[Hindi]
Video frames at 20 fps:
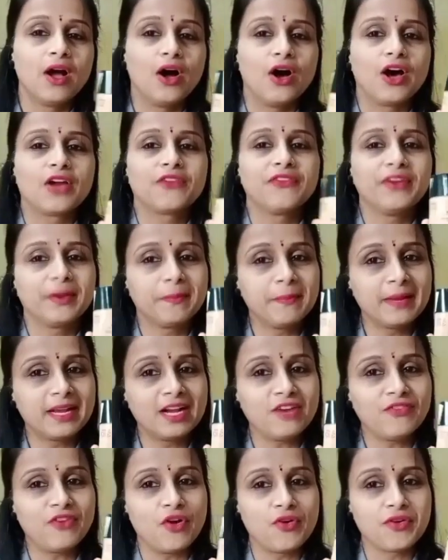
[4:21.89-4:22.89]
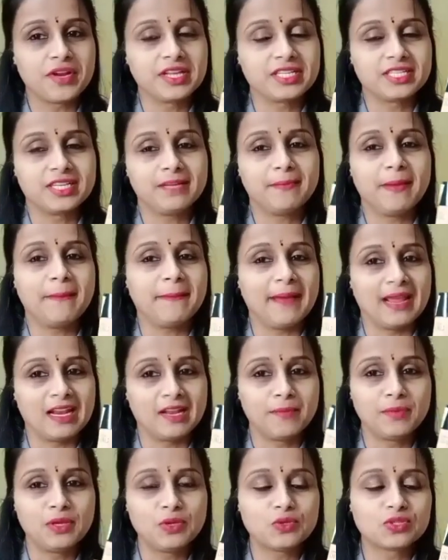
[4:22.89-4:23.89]
और फिटमी का फाउंडेशन मैं
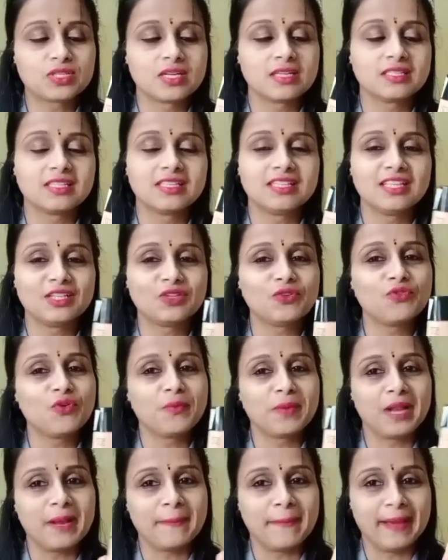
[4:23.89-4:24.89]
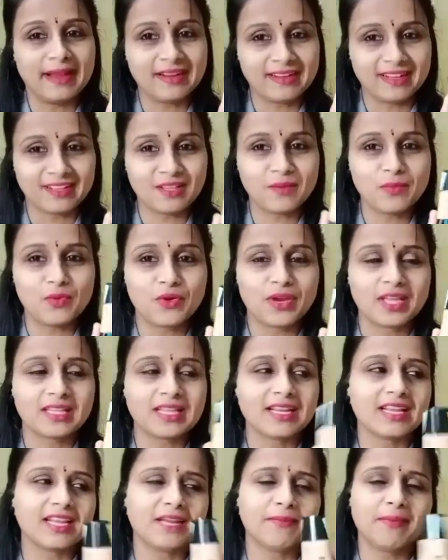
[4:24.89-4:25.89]
पहले भी यूज़ करती थी तो वो मेरा पैक ख़त्म हो गया
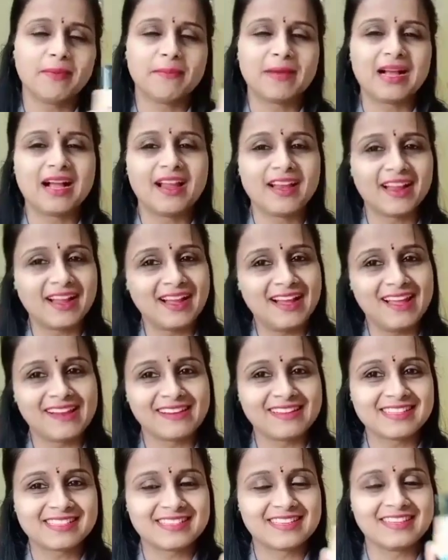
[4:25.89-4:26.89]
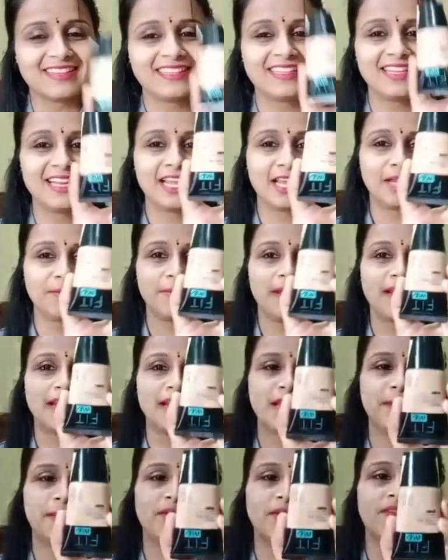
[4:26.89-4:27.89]
था लेकिन मैं मंगाने का आलकस कर रही थी लेकिन मैंने
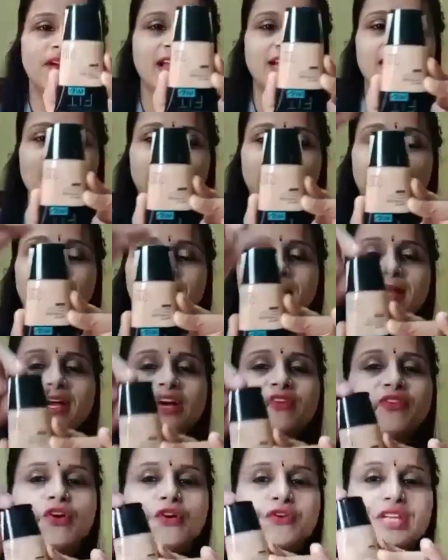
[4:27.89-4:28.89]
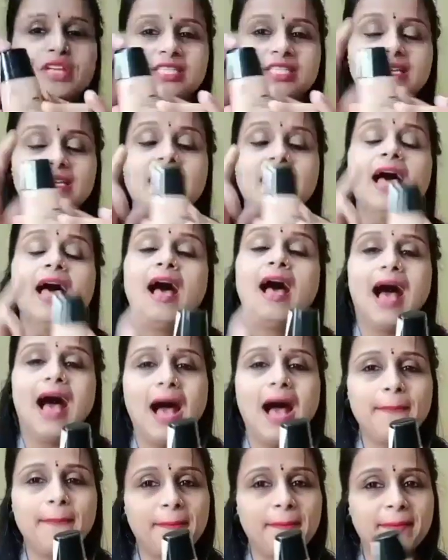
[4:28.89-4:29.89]
ये मंगवा लिया है फिटमी का फाउंडेशन
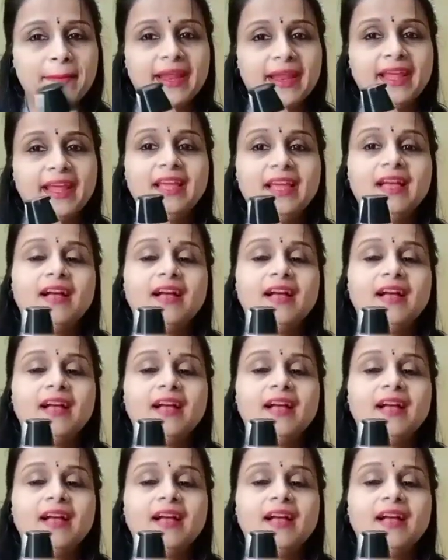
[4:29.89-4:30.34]
आप अपने